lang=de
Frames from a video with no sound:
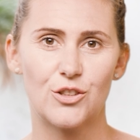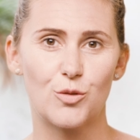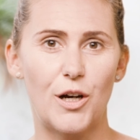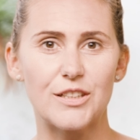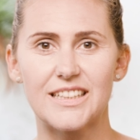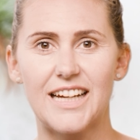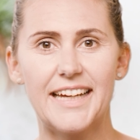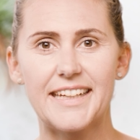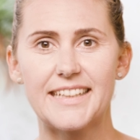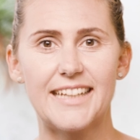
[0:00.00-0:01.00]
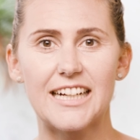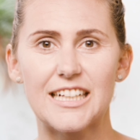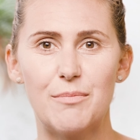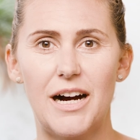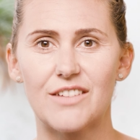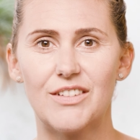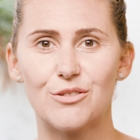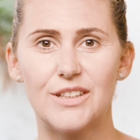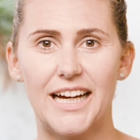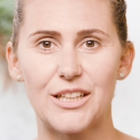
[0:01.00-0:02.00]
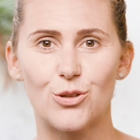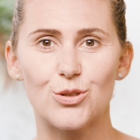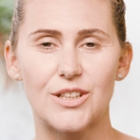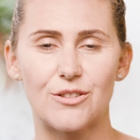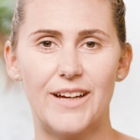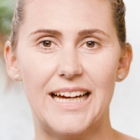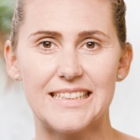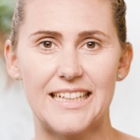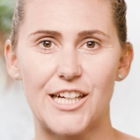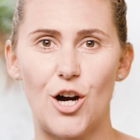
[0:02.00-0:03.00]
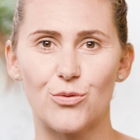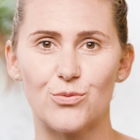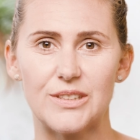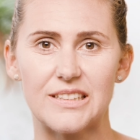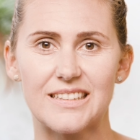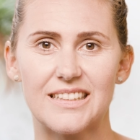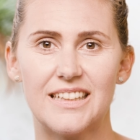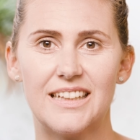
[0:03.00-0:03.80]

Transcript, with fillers: Du brauchst dir keine Gedanken machen, wenn du dir einen größeren Fernseher kaufen willst.